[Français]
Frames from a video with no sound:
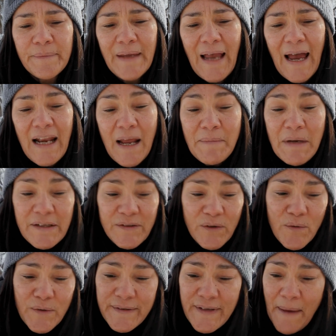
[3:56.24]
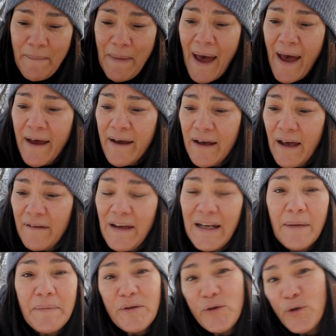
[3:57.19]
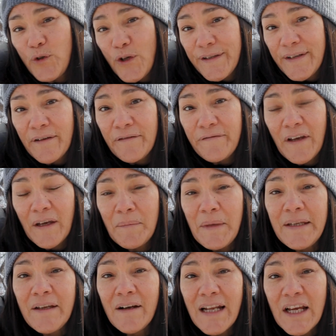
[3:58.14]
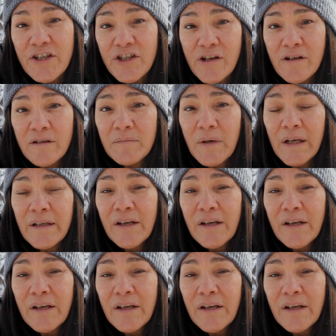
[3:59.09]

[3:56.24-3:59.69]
À la maison, sa mère avait l'habitude de s'enfermer dans la chambre.